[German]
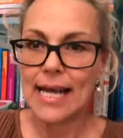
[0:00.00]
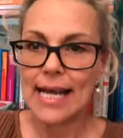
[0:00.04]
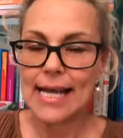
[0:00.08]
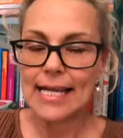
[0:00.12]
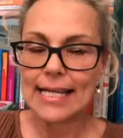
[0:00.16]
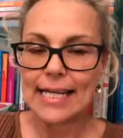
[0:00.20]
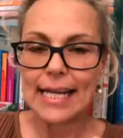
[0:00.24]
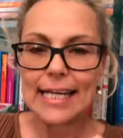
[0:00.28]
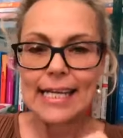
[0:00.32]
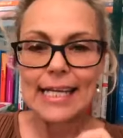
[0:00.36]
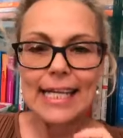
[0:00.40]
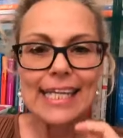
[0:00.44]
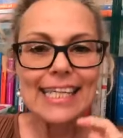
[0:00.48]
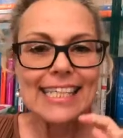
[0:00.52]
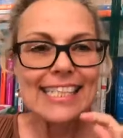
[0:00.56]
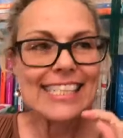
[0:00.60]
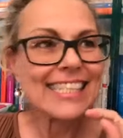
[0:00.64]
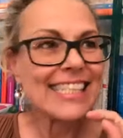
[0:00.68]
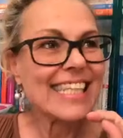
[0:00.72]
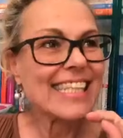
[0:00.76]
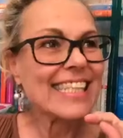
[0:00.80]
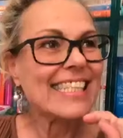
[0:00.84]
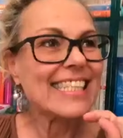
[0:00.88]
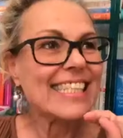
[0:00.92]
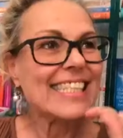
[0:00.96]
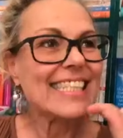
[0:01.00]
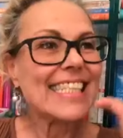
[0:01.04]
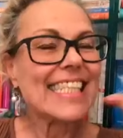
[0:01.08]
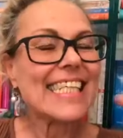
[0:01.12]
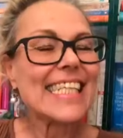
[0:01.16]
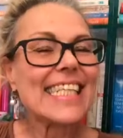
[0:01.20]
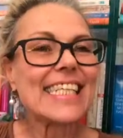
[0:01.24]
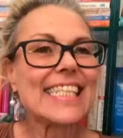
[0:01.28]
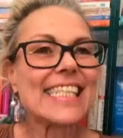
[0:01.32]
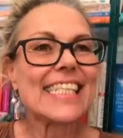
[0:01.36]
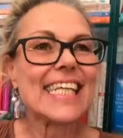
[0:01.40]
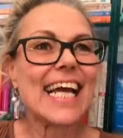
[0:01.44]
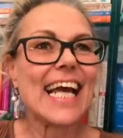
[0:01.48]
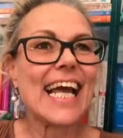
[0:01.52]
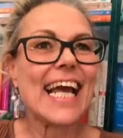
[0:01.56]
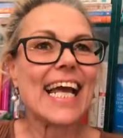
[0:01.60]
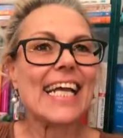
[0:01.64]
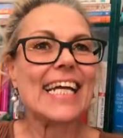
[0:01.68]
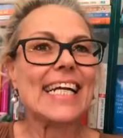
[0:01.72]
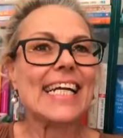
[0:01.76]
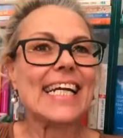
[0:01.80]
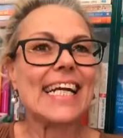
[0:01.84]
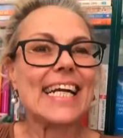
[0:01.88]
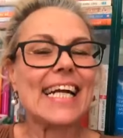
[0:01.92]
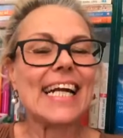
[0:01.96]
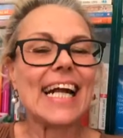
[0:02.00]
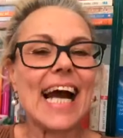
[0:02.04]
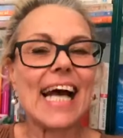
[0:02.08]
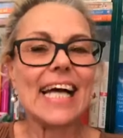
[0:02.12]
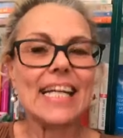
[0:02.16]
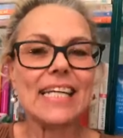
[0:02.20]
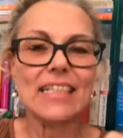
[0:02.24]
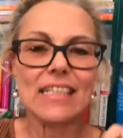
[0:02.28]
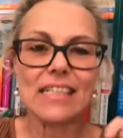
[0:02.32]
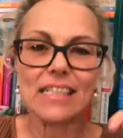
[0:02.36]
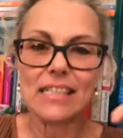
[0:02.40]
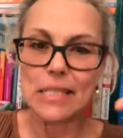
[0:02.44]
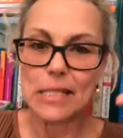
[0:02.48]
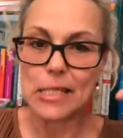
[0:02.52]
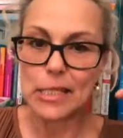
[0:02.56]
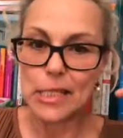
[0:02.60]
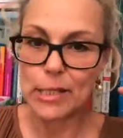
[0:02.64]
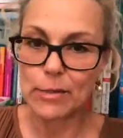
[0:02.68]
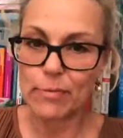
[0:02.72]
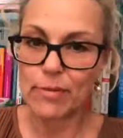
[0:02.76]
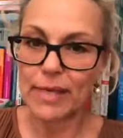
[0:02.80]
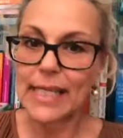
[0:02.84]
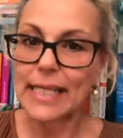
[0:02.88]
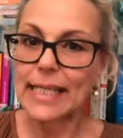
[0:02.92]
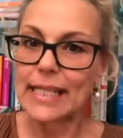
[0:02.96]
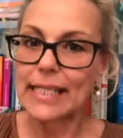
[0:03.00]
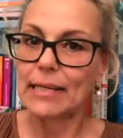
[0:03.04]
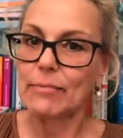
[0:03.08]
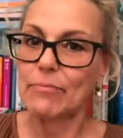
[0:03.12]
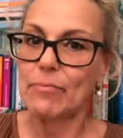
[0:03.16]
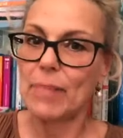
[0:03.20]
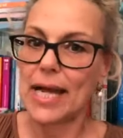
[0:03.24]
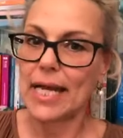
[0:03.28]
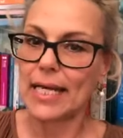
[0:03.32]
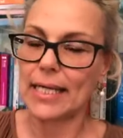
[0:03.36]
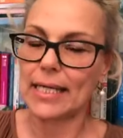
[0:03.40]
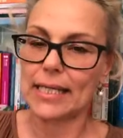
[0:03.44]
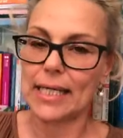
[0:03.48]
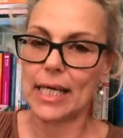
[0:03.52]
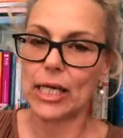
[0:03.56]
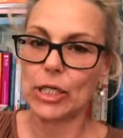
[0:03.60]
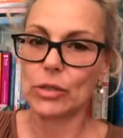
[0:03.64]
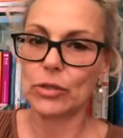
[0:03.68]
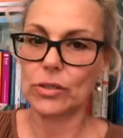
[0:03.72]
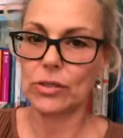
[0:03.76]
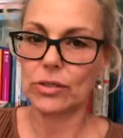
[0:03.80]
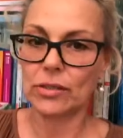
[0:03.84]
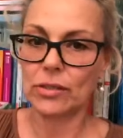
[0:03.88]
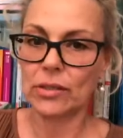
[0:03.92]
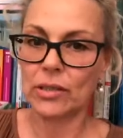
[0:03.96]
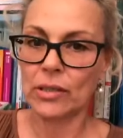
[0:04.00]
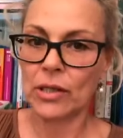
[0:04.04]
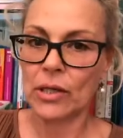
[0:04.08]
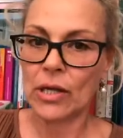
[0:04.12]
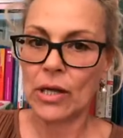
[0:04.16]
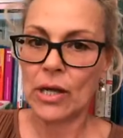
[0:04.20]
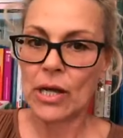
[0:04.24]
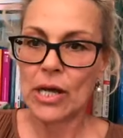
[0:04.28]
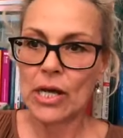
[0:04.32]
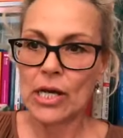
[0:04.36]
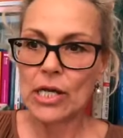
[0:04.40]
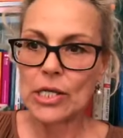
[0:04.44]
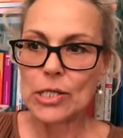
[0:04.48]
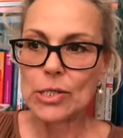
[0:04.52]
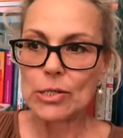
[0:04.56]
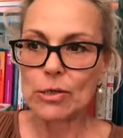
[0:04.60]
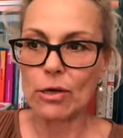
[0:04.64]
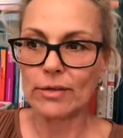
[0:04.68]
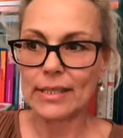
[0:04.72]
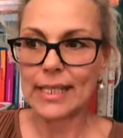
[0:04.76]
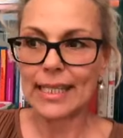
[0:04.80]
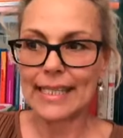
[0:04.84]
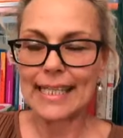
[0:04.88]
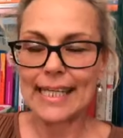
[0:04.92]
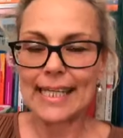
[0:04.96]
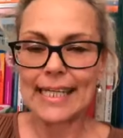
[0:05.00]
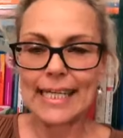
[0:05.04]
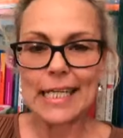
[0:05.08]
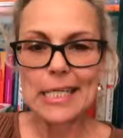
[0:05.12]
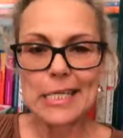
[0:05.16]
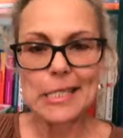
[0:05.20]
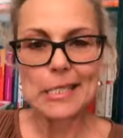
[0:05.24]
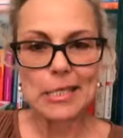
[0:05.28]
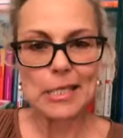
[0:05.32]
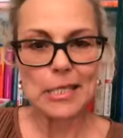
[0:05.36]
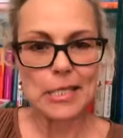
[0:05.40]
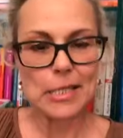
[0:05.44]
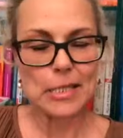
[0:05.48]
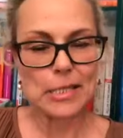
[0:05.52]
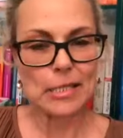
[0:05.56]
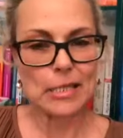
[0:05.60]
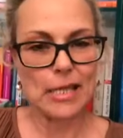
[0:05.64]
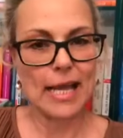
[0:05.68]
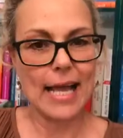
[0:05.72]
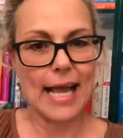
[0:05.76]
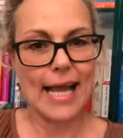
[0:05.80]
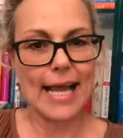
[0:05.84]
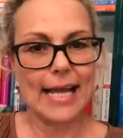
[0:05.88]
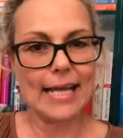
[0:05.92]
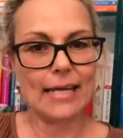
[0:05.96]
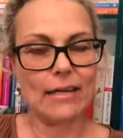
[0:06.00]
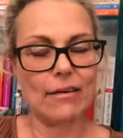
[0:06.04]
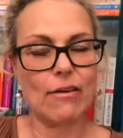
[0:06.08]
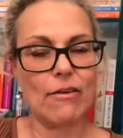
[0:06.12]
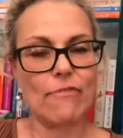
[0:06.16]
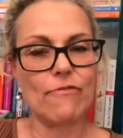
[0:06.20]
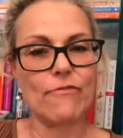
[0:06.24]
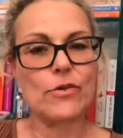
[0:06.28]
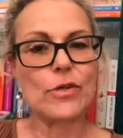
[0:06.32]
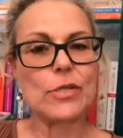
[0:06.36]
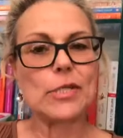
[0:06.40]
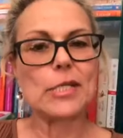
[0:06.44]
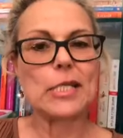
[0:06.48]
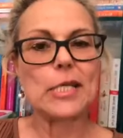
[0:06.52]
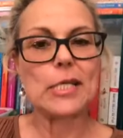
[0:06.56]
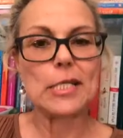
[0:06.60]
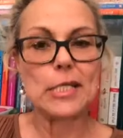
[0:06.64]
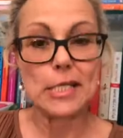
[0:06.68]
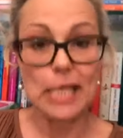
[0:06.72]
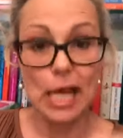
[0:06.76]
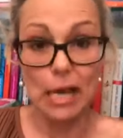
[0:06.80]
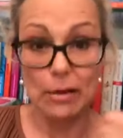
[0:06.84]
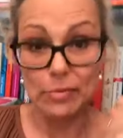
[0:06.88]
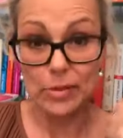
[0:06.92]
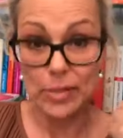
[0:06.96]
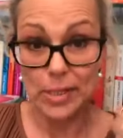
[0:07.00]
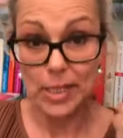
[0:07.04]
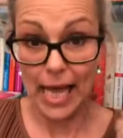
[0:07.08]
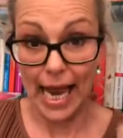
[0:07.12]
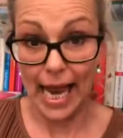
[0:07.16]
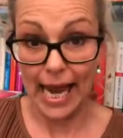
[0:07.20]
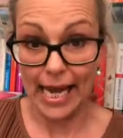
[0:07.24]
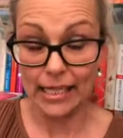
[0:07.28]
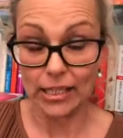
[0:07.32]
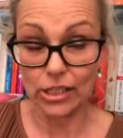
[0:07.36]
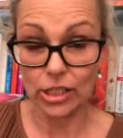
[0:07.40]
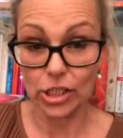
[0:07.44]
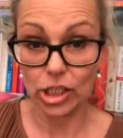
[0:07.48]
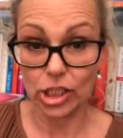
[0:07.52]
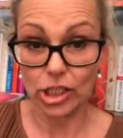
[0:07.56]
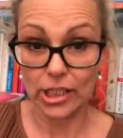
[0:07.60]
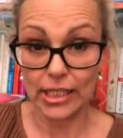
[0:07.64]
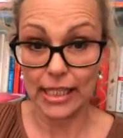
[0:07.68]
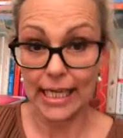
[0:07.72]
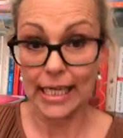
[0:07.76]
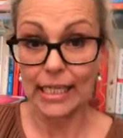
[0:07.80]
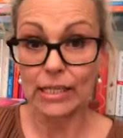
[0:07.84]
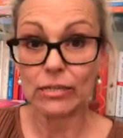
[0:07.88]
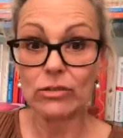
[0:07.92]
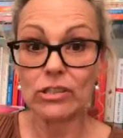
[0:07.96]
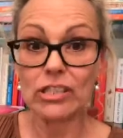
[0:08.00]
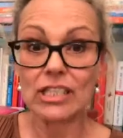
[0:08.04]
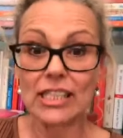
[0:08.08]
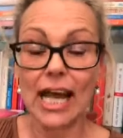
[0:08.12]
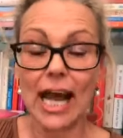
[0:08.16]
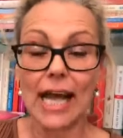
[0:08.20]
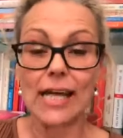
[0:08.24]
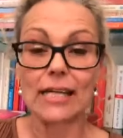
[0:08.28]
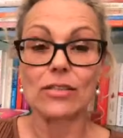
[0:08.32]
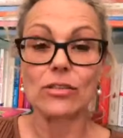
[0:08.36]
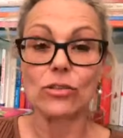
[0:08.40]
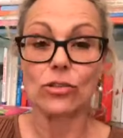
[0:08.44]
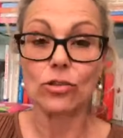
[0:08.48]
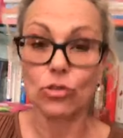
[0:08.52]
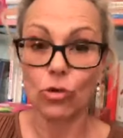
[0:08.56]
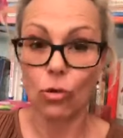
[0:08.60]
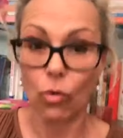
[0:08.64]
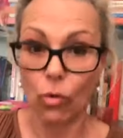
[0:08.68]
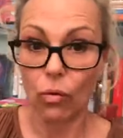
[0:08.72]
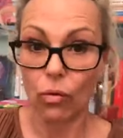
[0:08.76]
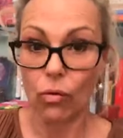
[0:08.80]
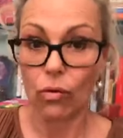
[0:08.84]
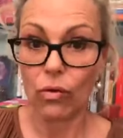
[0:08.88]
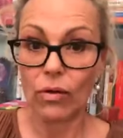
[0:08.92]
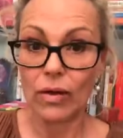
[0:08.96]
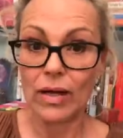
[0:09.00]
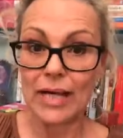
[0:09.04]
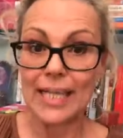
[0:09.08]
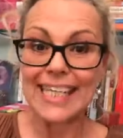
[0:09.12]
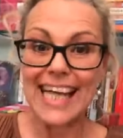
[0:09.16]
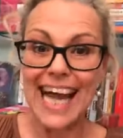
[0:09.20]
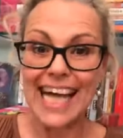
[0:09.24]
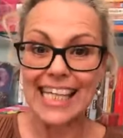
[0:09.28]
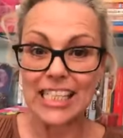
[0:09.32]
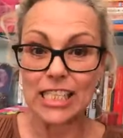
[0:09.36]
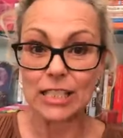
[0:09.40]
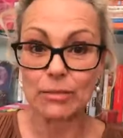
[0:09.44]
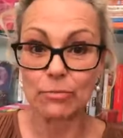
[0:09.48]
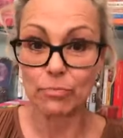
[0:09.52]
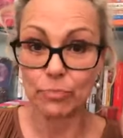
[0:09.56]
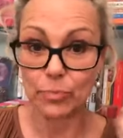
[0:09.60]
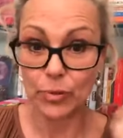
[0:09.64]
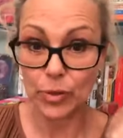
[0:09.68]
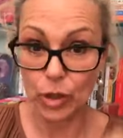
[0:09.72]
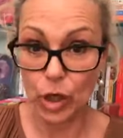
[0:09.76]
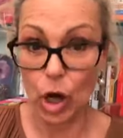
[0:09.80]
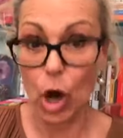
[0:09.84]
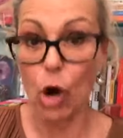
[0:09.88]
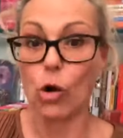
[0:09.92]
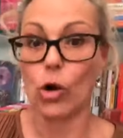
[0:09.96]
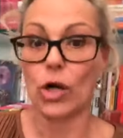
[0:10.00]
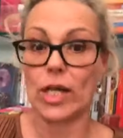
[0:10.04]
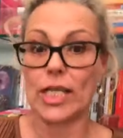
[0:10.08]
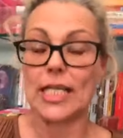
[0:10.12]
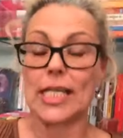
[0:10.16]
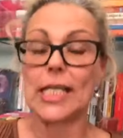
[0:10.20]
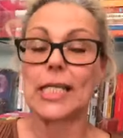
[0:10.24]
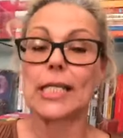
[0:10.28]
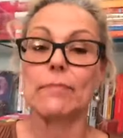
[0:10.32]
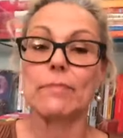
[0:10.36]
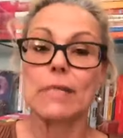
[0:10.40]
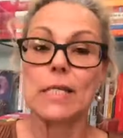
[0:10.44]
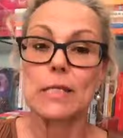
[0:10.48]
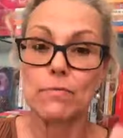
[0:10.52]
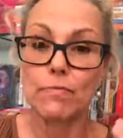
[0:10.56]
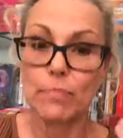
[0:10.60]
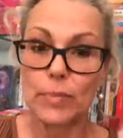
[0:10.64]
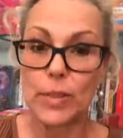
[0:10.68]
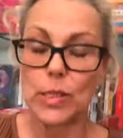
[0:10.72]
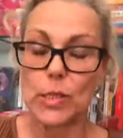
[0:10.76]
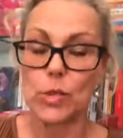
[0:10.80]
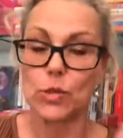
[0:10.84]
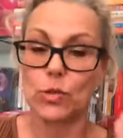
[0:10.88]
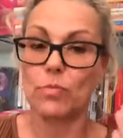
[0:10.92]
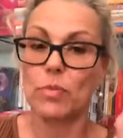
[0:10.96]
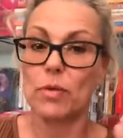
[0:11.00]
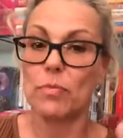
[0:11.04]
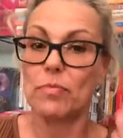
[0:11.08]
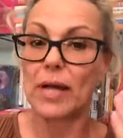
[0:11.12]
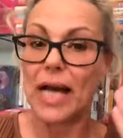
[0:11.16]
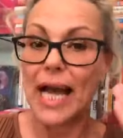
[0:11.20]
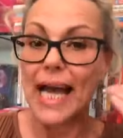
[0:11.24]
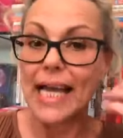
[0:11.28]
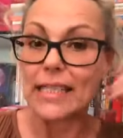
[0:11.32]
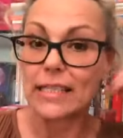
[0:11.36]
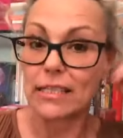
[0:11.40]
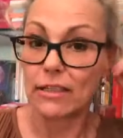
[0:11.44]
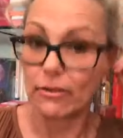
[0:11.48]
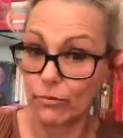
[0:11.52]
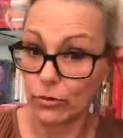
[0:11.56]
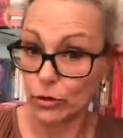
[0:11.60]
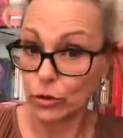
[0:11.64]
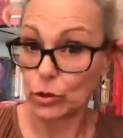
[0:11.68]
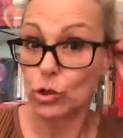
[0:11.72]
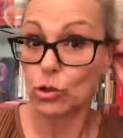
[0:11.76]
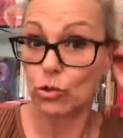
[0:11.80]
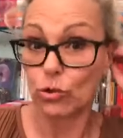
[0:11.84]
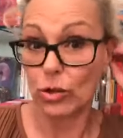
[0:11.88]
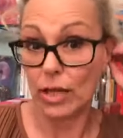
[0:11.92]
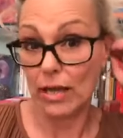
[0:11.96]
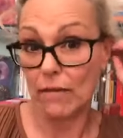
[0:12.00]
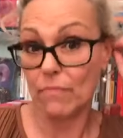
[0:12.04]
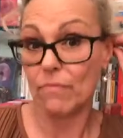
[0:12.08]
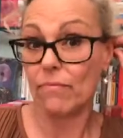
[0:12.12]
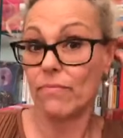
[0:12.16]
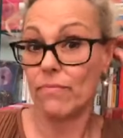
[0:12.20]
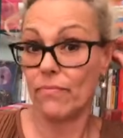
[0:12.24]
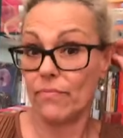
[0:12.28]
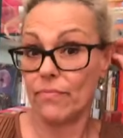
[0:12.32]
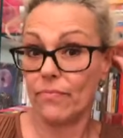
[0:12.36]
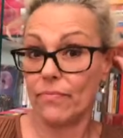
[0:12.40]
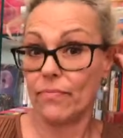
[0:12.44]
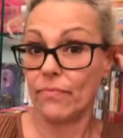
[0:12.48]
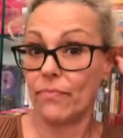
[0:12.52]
dann ist das nicht ein den anderen zwingen in meinen Augen, sondern dann ist es ein für sich selbst einstehen und sagen, so, das brauche ich, was bist du mir bereit davon zu geben?